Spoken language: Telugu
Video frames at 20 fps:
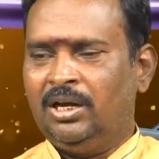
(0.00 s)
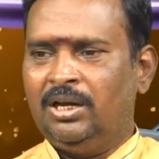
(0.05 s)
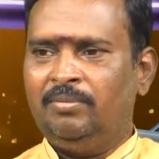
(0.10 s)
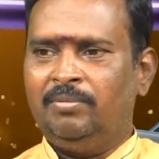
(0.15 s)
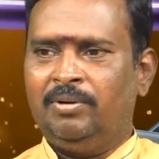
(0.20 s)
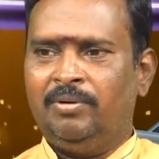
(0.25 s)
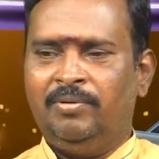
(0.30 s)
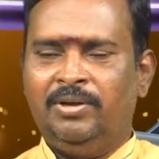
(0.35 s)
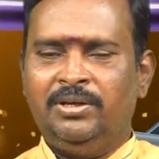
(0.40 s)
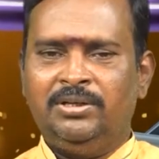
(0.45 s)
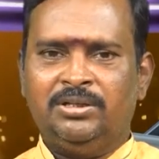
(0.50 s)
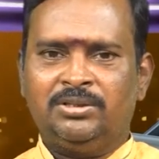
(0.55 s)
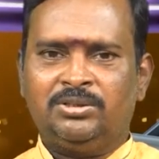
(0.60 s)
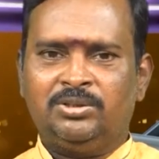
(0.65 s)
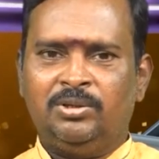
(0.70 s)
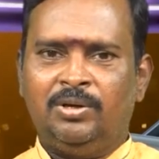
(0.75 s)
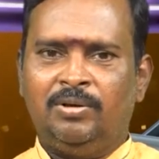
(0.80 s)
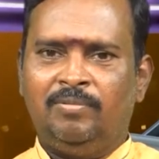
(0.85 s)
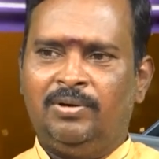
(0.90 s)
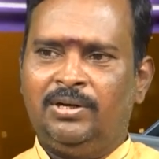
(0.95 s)
కానీ మనం ఏం
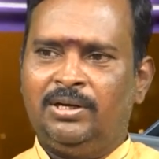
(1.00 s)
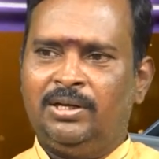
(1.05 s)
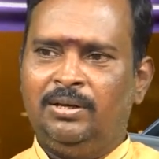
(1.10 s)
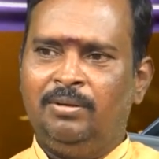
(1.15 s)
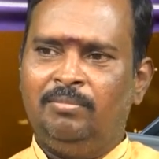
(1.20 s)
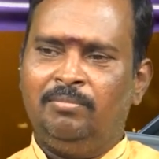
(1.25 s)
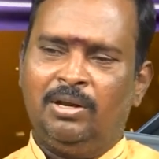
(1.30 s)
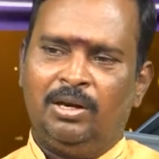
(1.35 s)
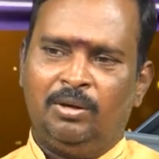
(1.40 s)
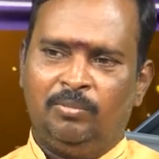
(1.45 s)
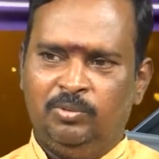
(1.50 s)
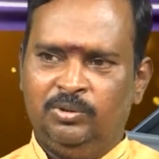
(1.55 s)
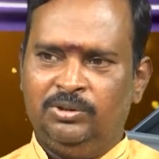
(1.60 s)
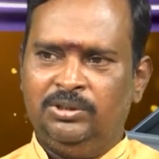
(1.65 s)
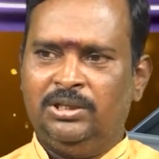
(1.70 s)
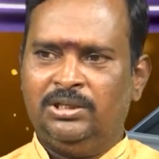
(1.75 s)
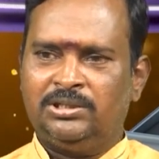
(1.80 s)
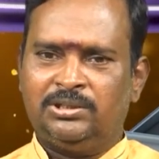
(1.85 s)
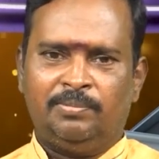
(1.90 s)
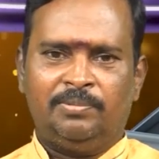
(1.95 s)
చేస్తున్నాం అంటే మనకు
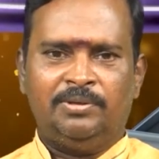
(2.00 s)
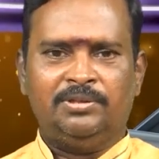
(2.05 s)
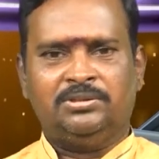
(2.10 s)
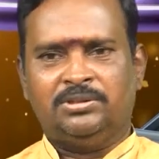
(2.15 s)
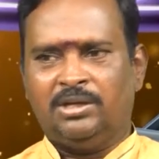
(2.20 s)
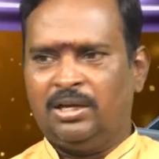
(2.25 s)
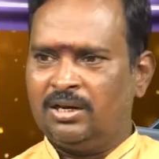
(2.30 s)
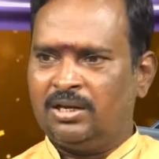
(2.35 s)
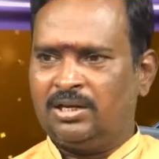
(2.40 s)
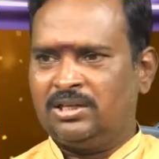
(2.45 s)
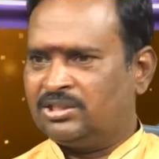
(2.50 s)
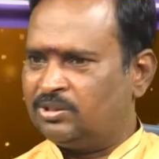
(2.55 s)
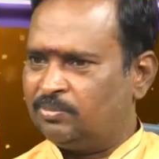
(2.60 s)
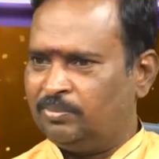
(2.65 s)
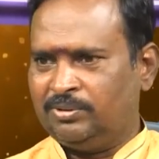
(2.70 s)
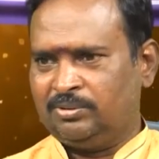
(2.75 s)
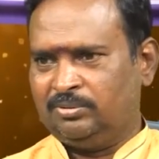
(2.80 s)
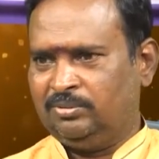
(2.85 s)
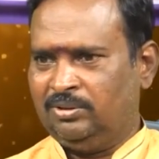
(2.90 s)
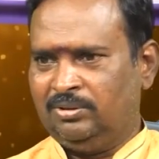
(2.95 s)
బుద్ధి తెలిసిన చాలా
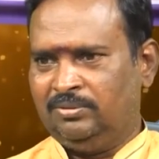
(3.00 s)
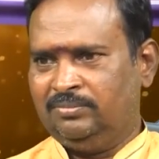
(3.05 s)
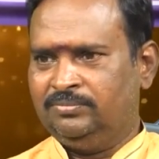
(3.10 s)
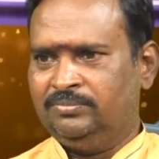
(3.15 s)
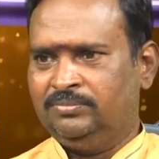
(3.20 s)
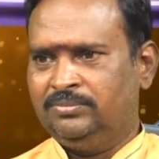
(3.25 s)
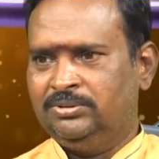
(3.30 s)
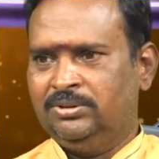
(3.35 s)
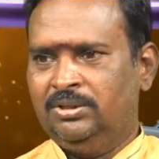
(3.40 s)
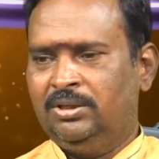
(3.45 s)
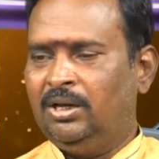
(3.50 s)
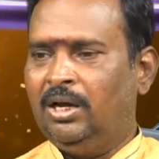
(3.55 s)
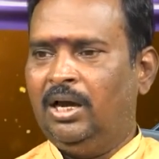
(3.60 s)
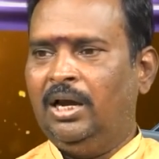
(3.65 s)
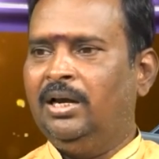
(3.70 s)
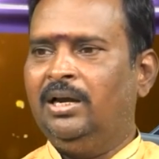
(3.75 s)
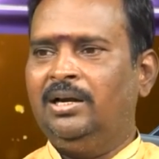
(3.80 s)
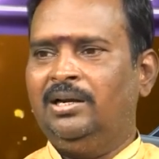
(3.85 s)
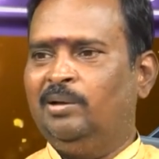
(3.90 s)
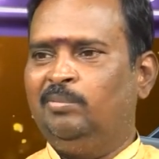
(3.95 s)
కష్టపడుతున్నాం
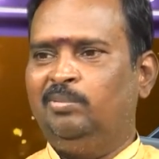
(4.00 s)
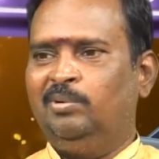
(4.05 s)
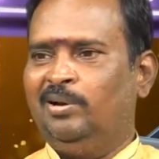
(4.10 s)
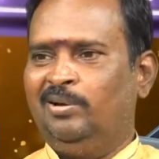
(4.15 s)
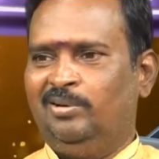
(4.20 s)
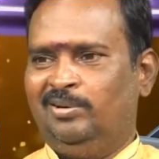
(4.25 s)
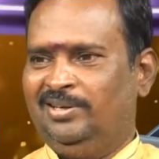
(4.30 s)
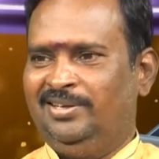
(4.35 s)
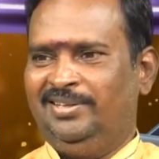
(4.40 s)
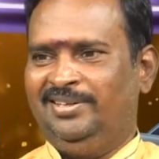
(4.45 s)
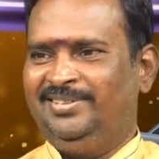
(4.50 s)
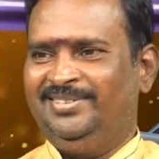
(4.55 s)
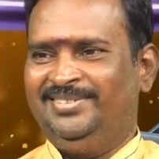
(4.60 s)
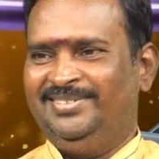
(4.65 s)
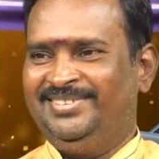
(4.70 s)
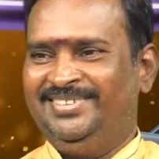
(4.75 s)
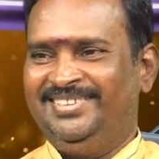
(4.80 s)
అయినా డబ్బు రావట్లేదు